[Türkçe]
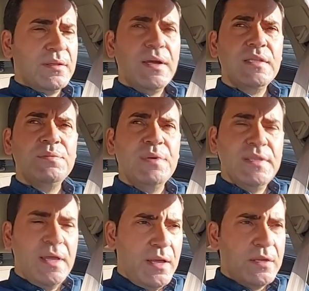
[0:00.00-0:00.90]
katma
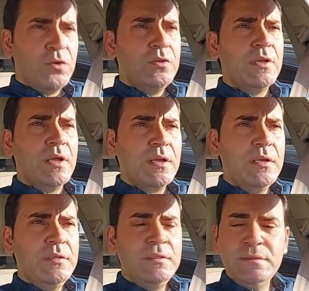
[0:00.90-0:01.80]
değer olarak
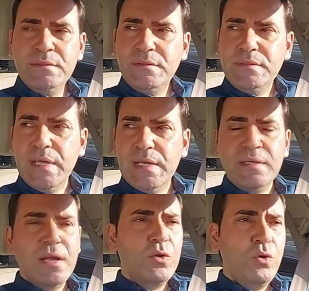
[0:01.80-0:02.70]

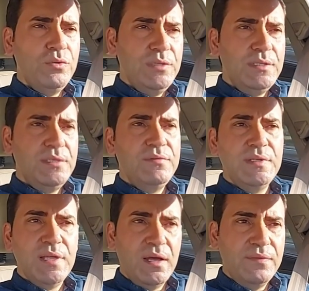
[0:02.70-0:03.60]
tekrar onları
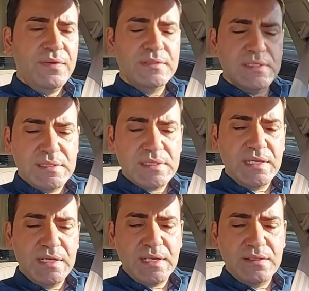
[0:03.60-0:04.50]
ve daha fazlasını
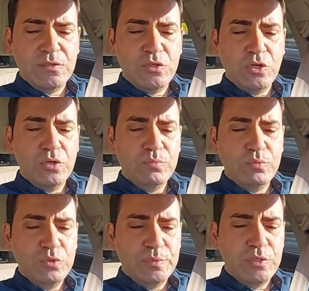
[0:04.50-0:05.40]
geri getiriyor.
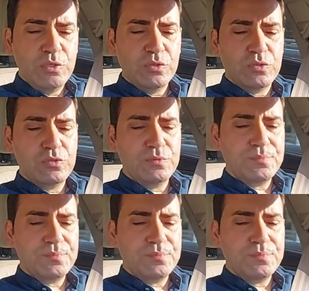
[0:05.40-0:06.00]
Bunu biliyoruz.